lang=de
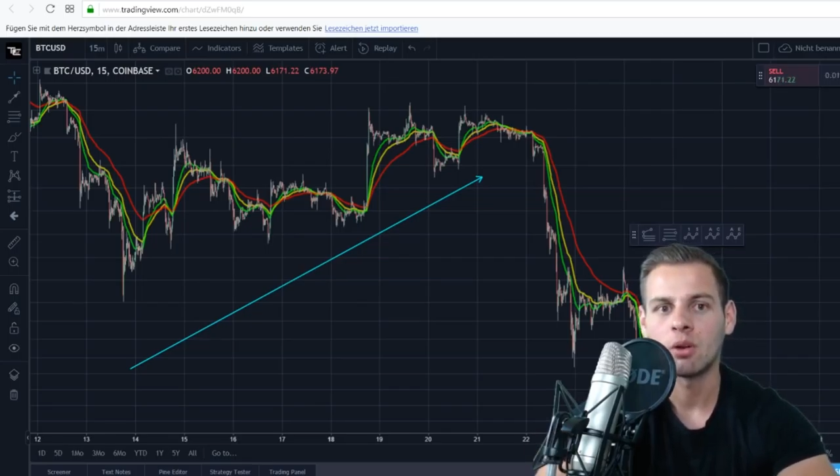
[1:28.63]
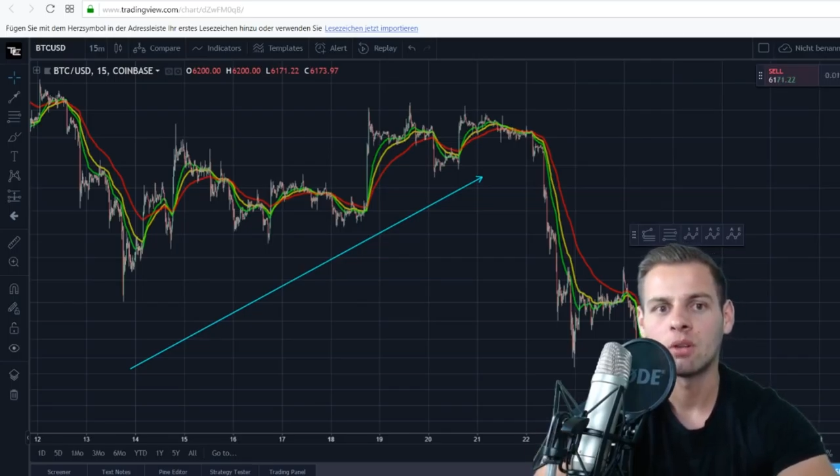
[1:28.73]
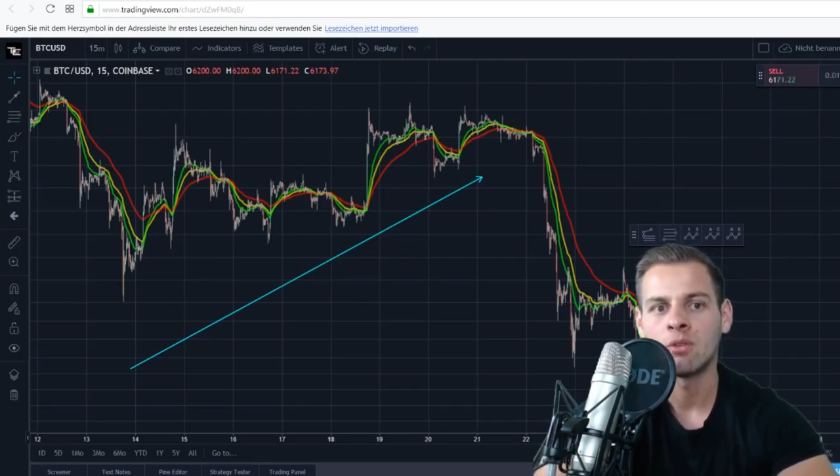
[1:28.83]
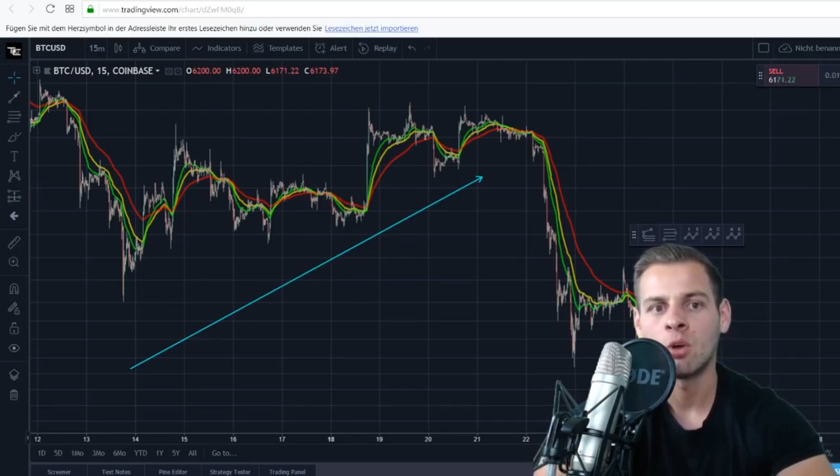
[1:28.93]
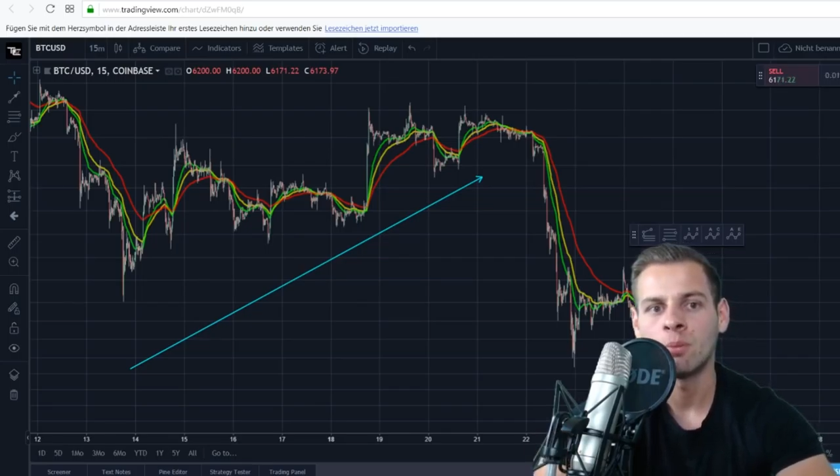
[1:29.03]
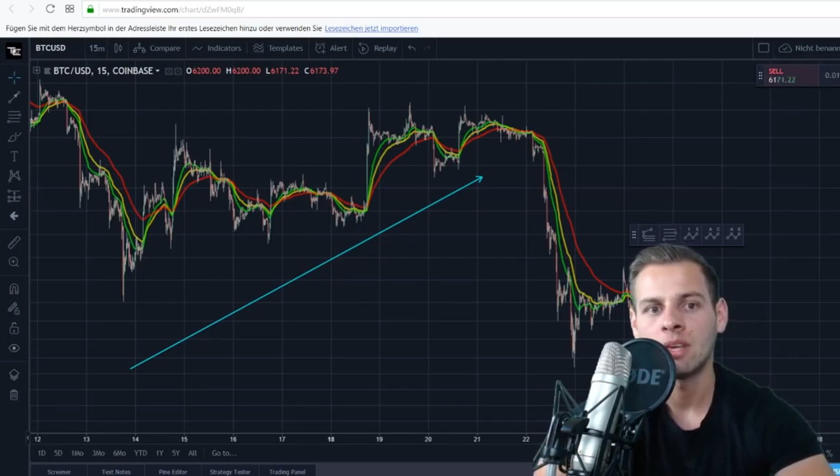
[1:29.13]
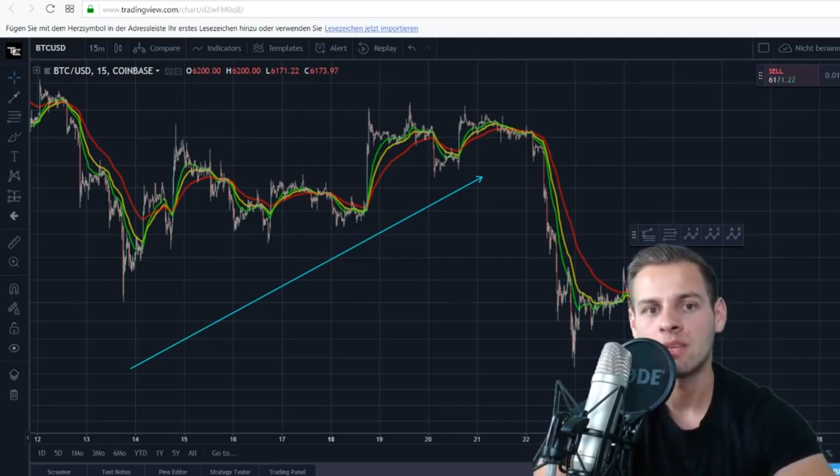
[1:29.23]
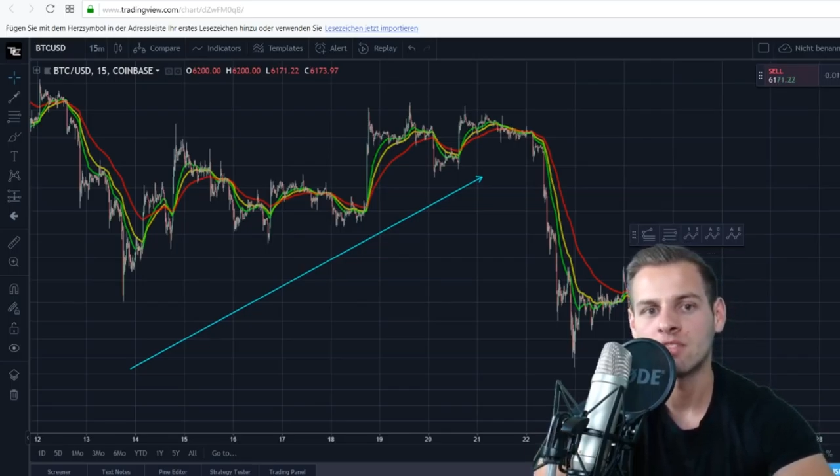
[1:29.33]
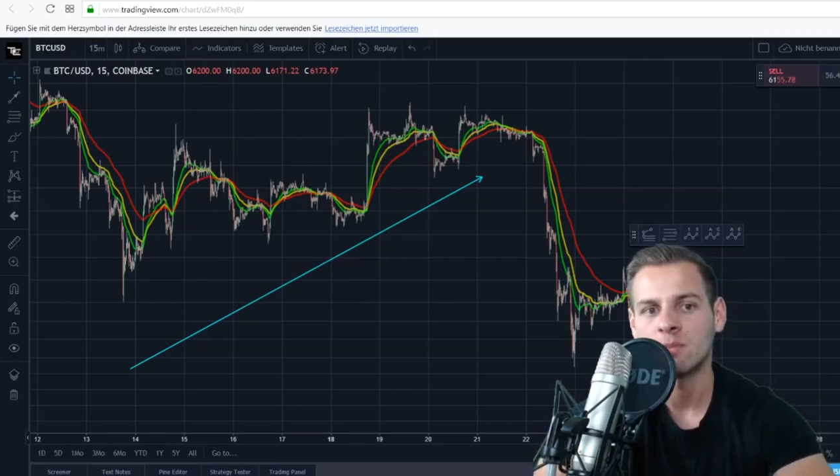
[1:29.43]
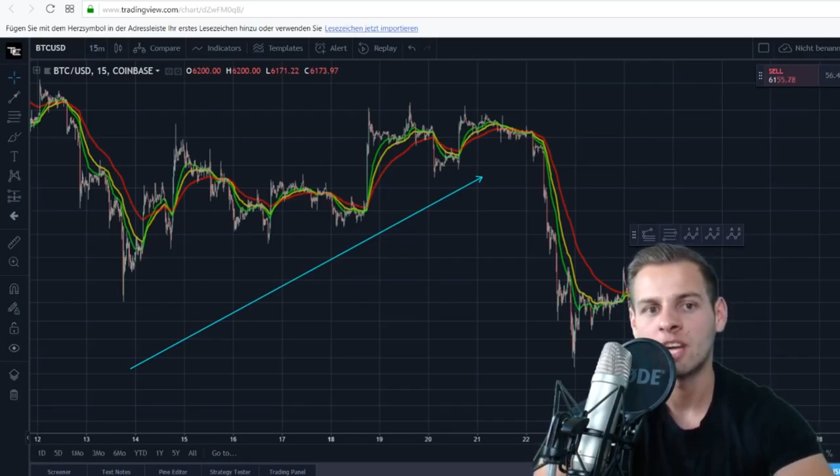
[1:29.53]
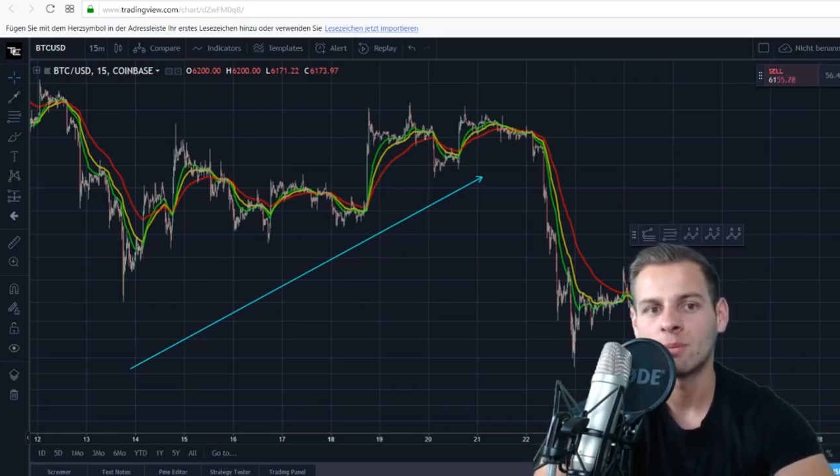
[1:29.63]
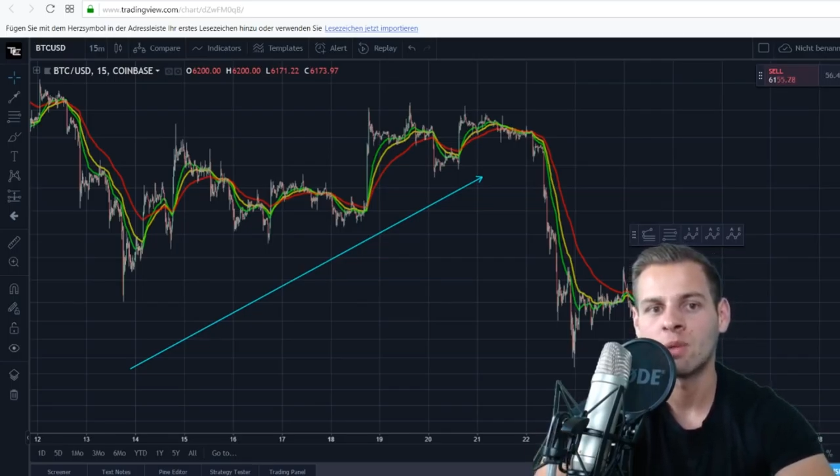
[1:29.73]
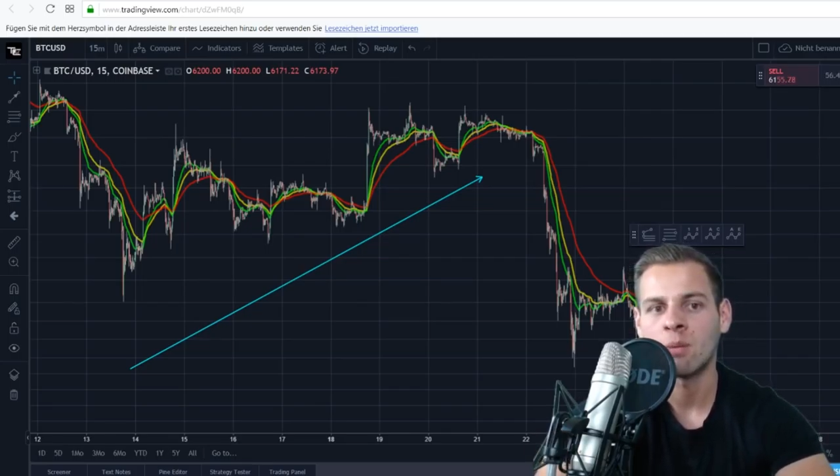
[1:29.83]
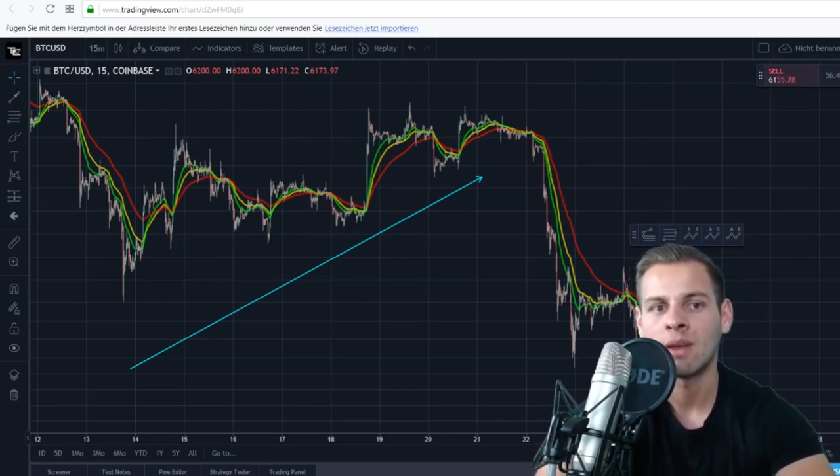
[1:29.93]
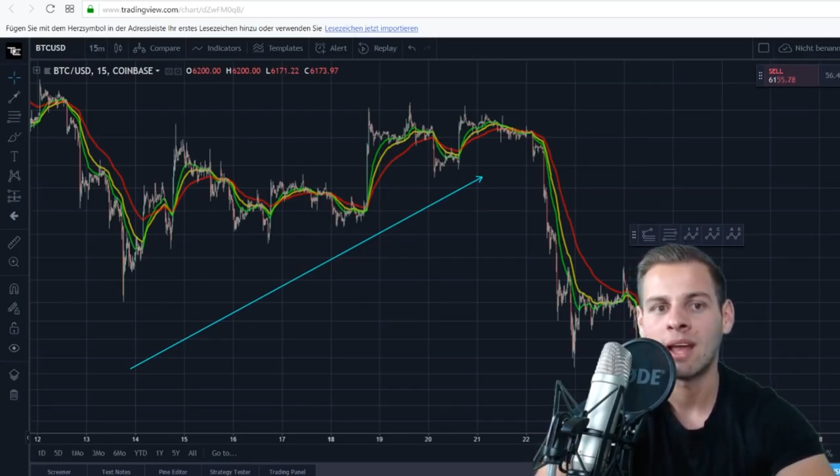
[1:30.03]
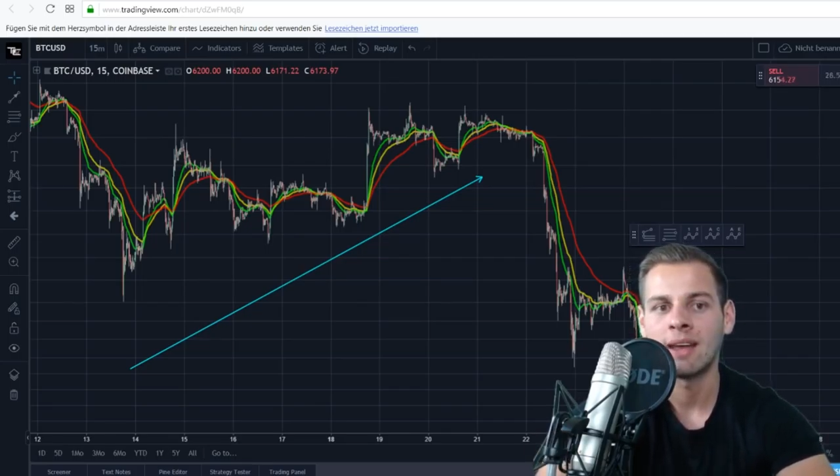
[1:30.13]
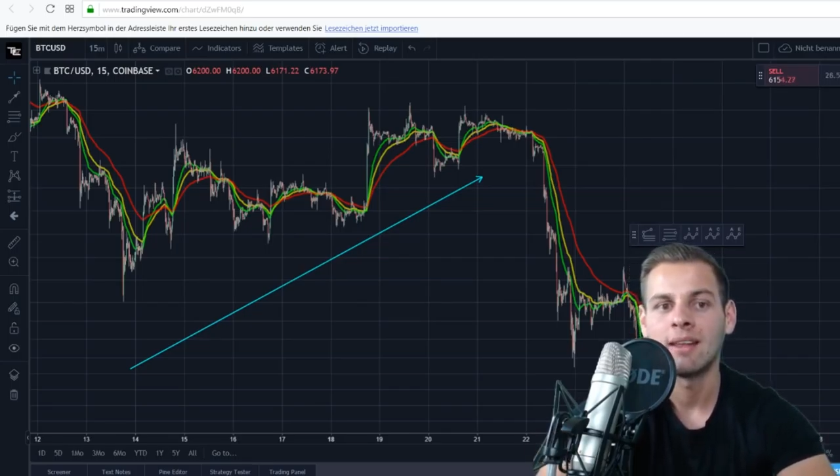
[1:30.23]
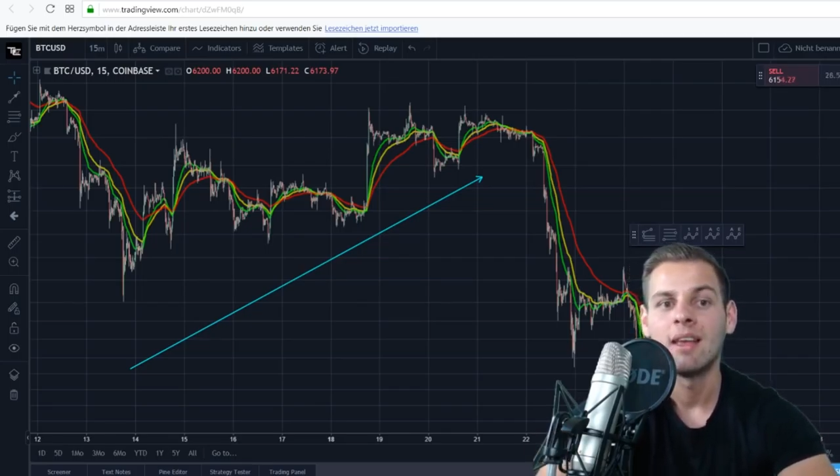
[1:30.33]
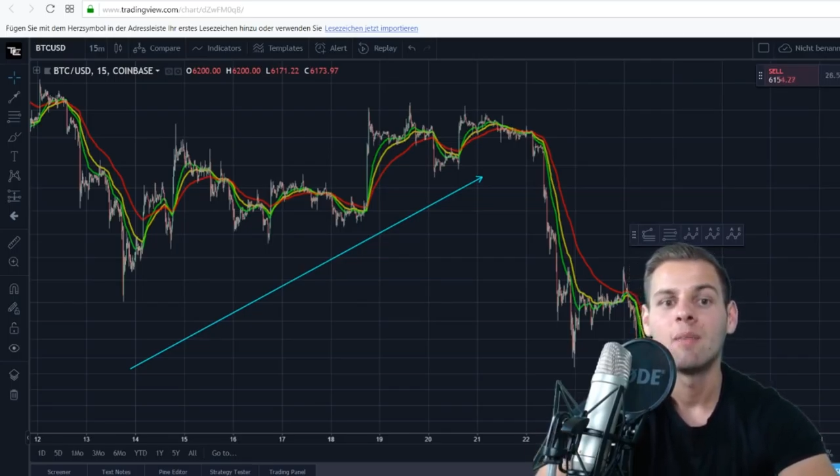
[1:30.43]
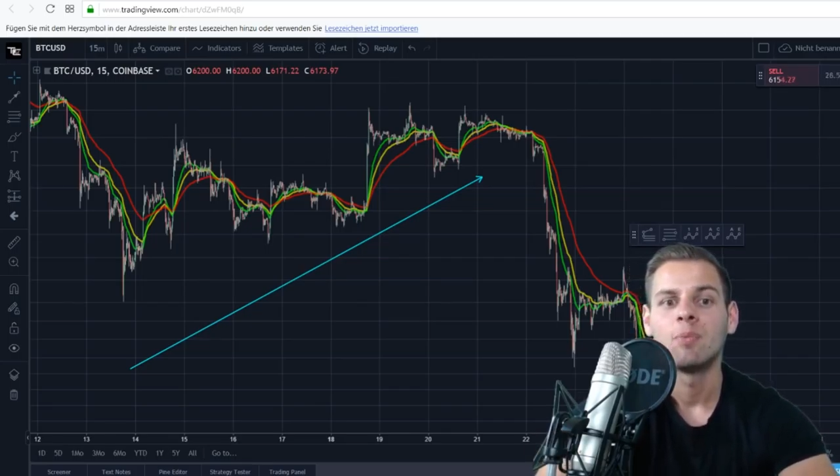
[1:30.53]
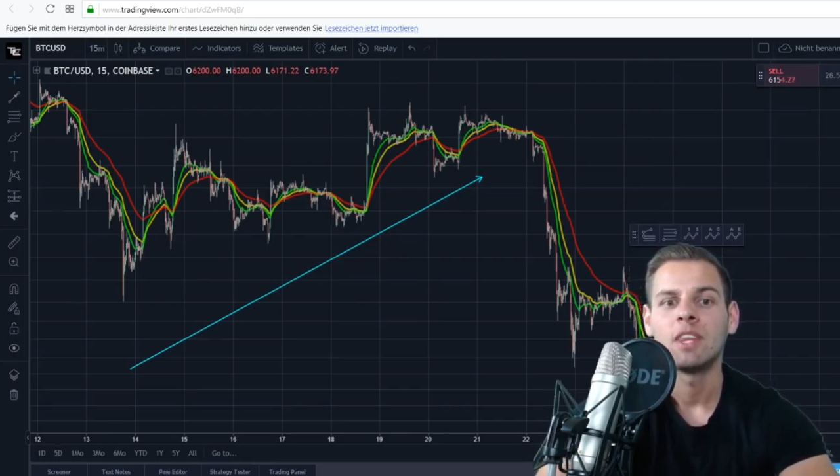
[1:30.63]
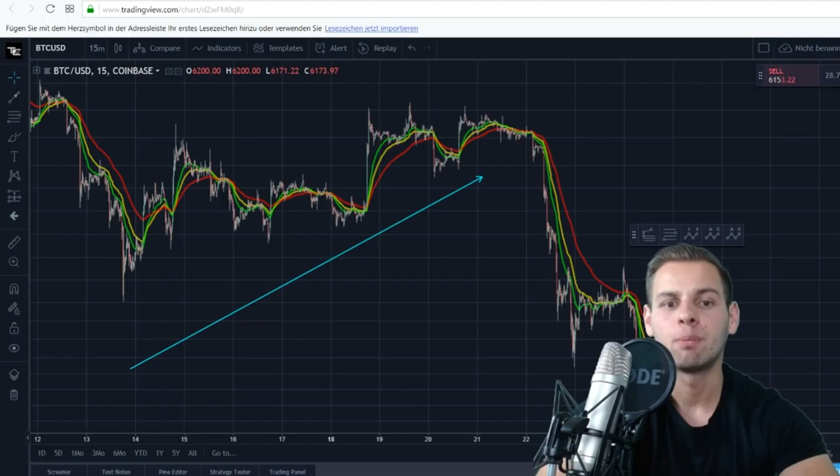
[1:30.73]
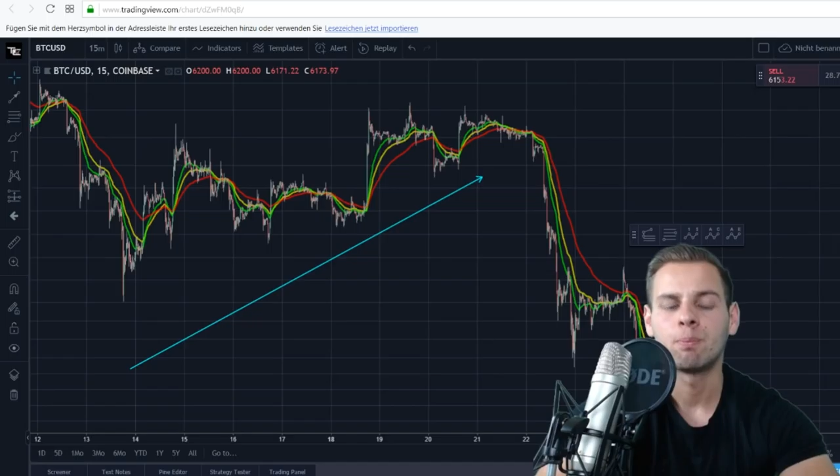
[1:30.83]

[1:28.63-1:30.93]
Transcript: oder warum gehe ich auf das Beispiel nochmal ein? Ich